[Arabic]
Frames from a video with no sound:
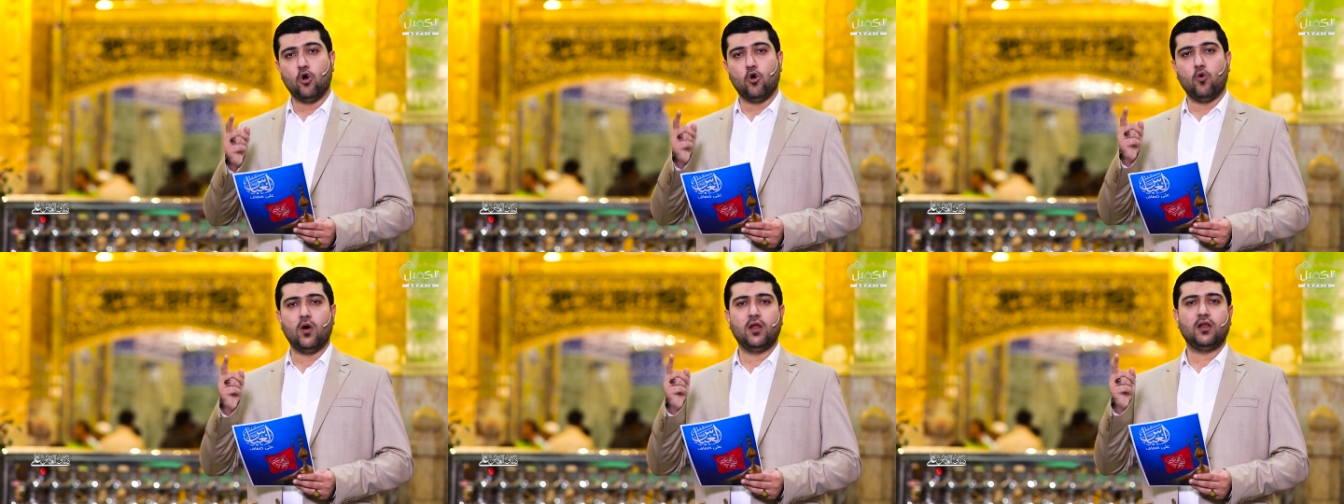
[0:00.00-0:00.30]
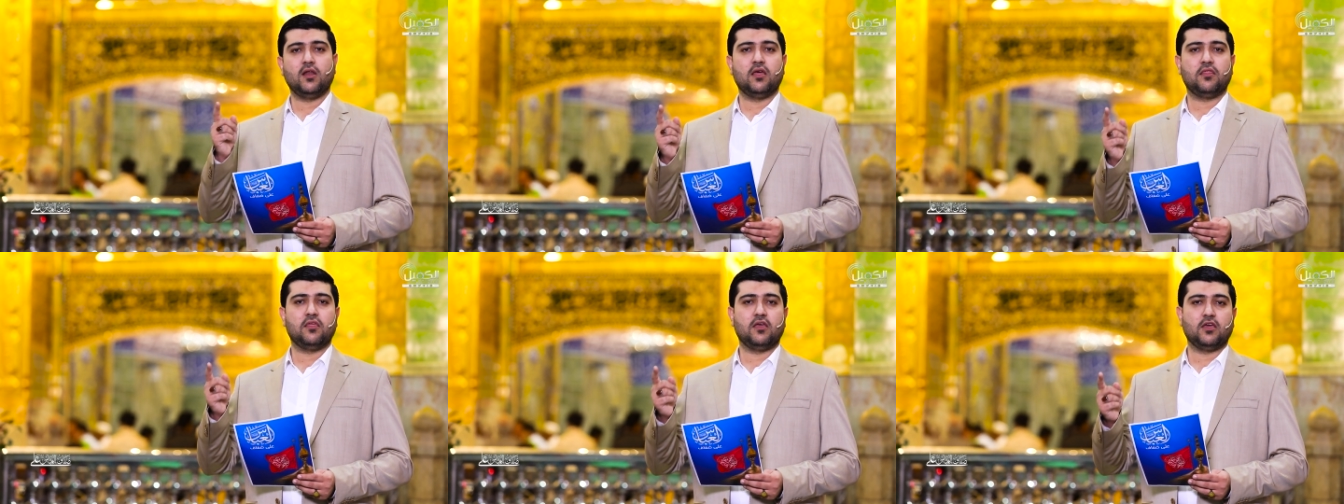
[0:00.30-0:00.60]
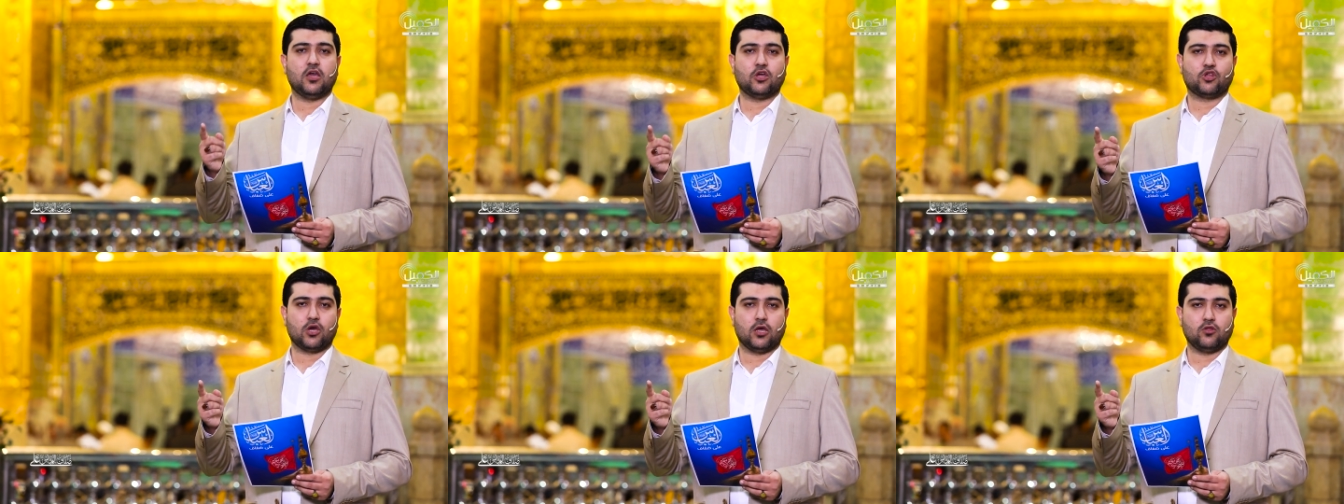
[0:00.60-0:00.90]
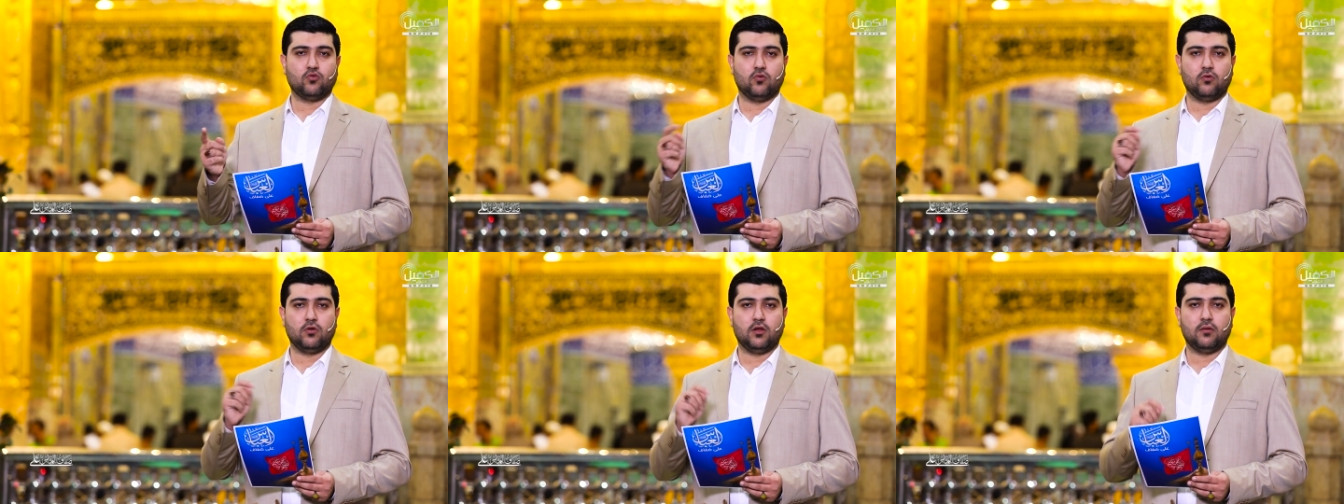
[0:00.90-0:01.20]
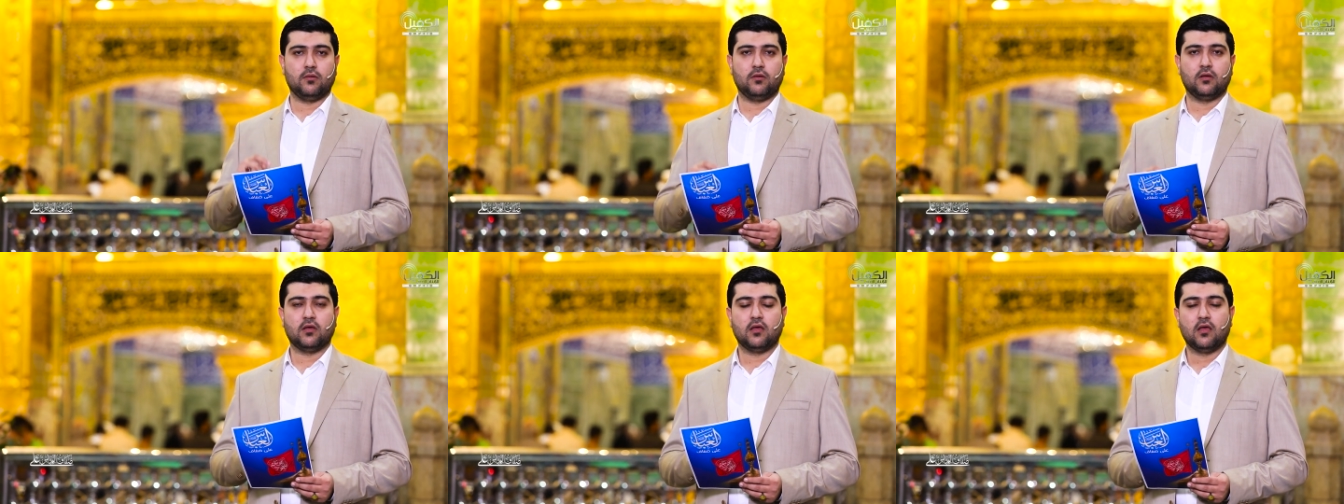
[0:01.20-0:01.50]
هو الذي يشهد
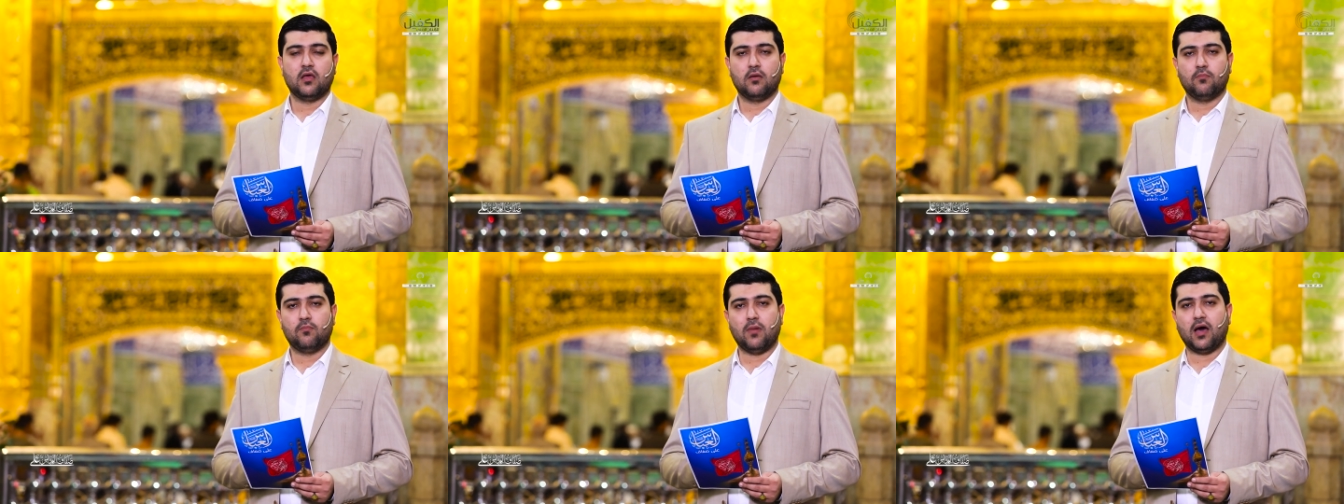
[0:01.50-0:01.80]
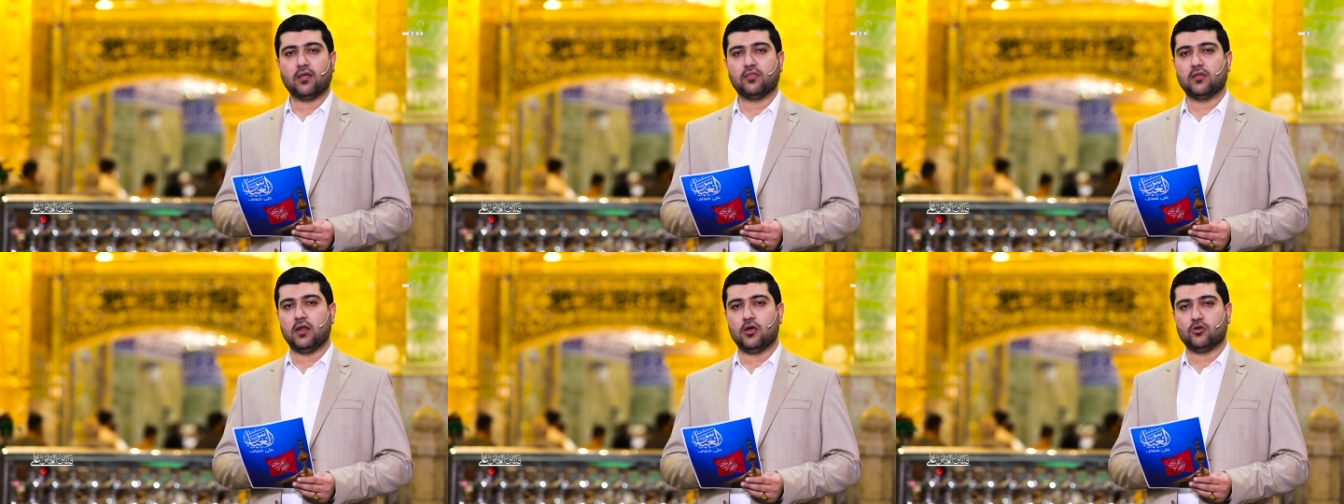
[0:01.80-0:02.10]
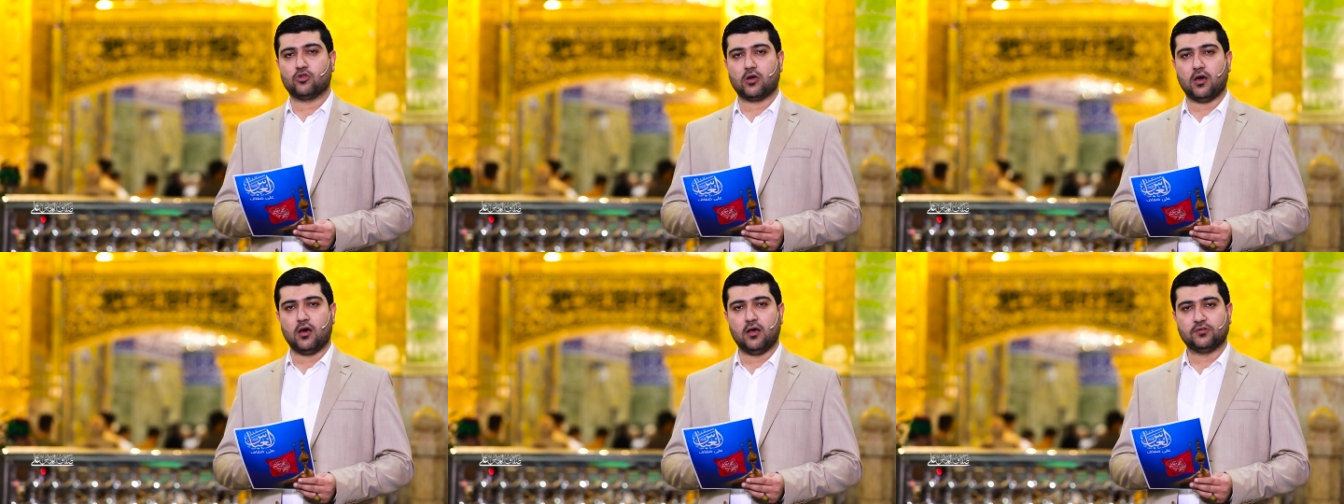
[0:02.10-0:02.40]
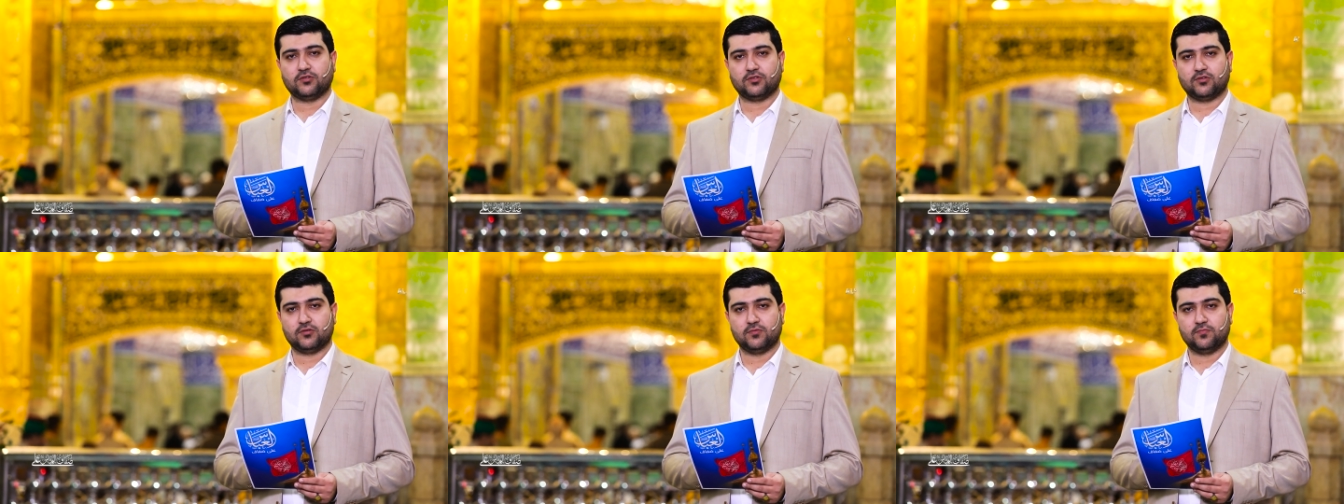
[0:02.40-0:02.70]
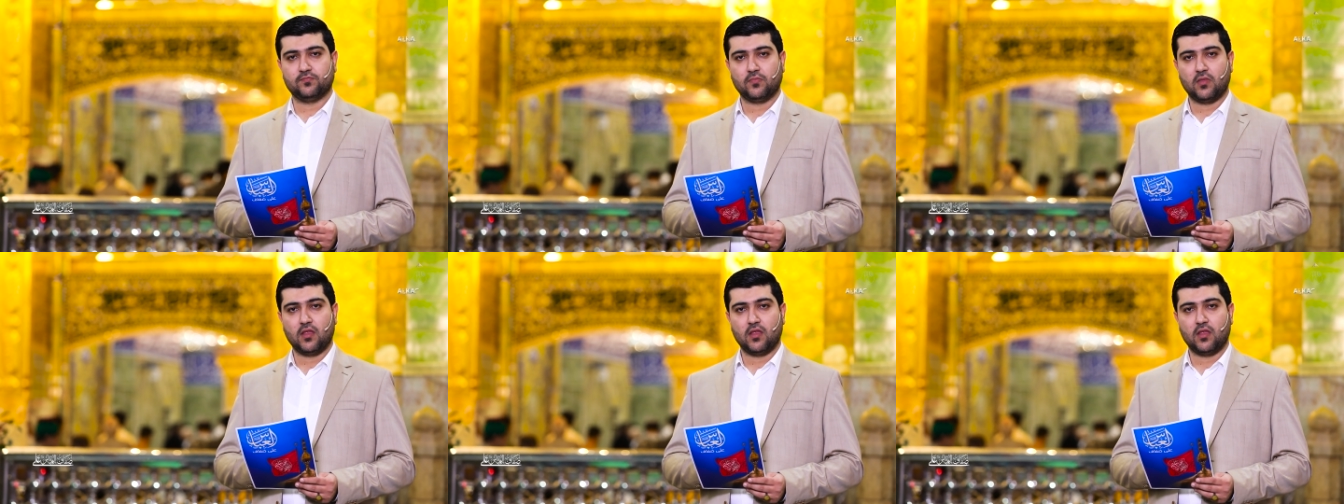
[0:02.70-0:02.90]
لبعض الاشخاص